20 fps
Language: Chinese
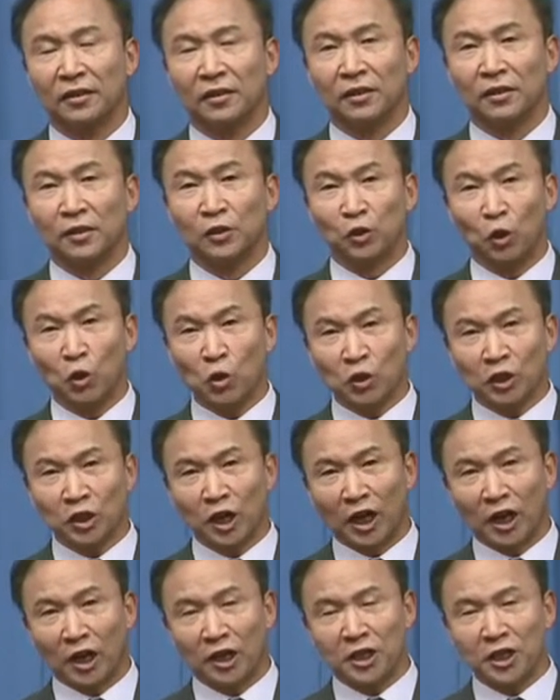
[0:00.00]
通
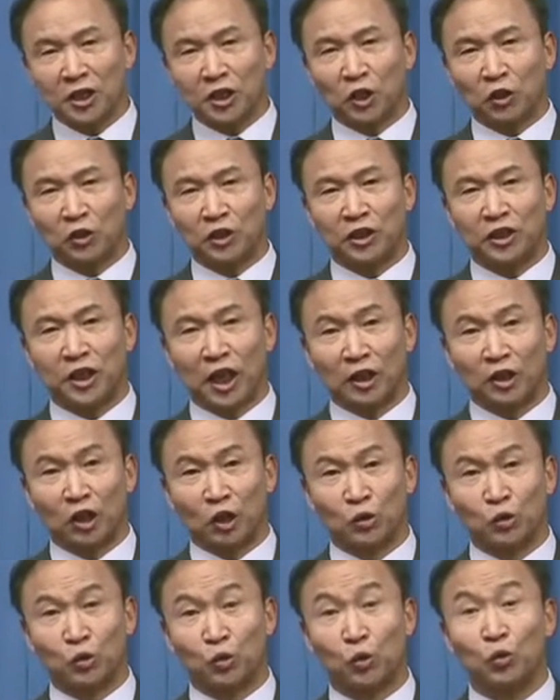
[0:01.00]
常很少想到
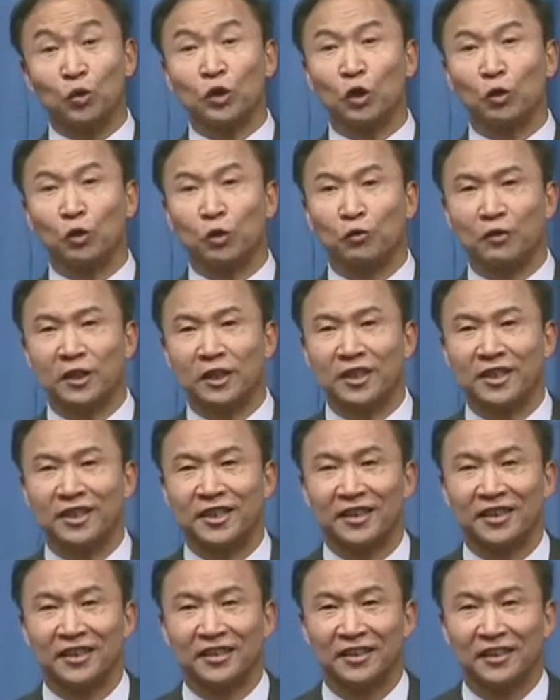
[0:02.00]
锄头的问
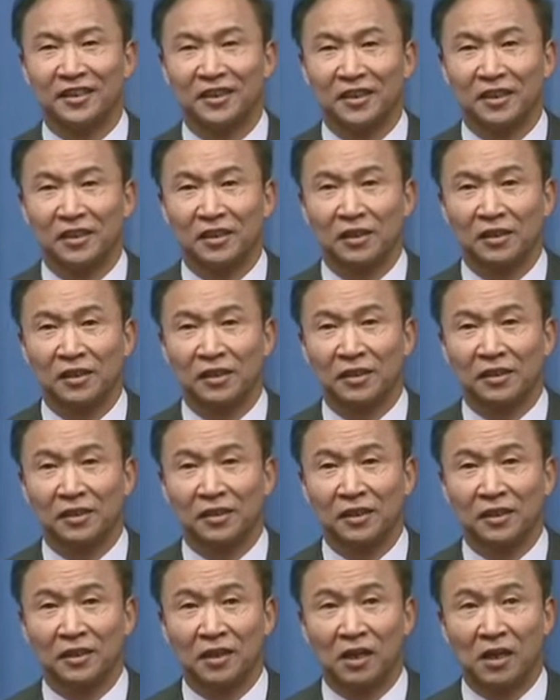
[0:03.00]
题，
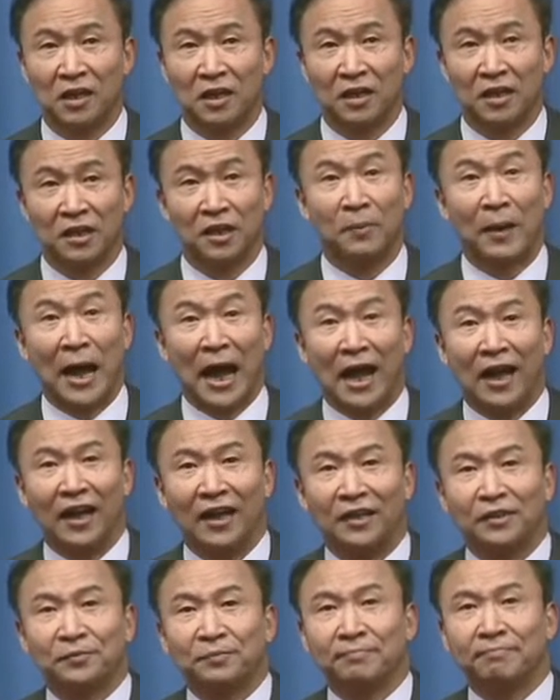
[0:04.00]
是吧？
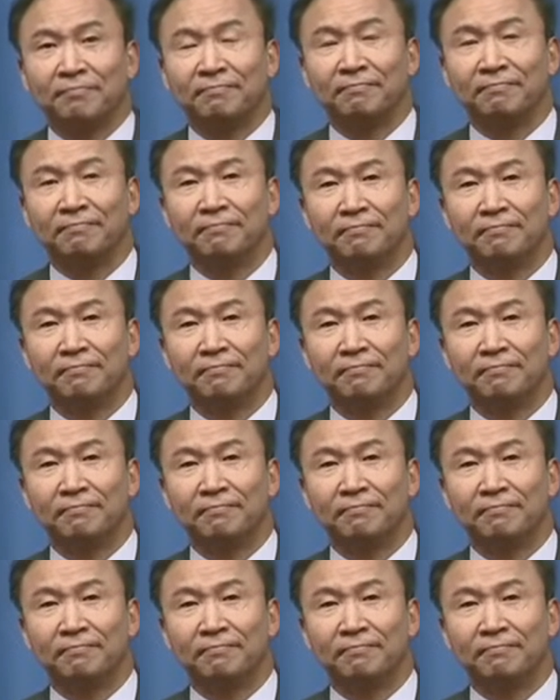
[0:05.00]
嗯。